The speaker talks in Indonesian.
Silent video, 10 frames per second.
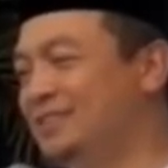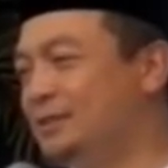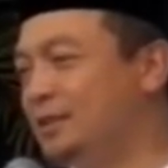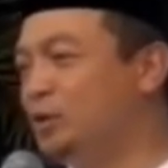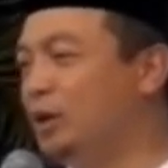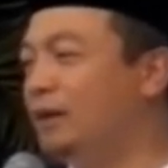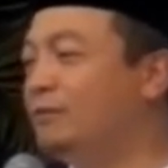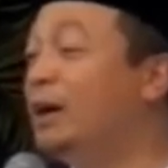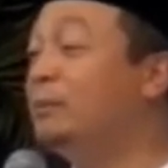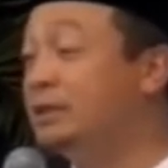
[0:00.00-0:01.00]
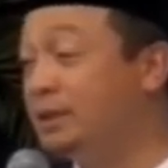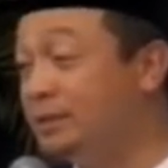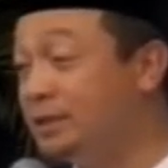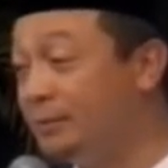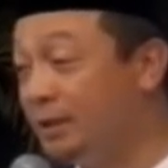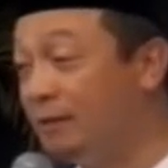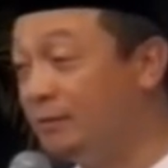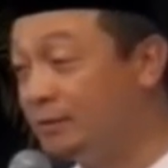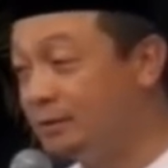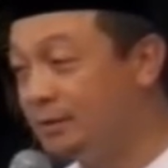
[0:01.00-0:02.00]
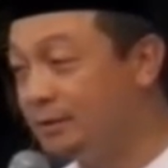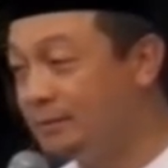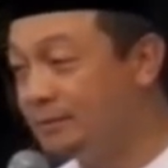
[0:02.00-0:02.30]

Saya juga nggak paham nih cabe cabe apa maksudnya.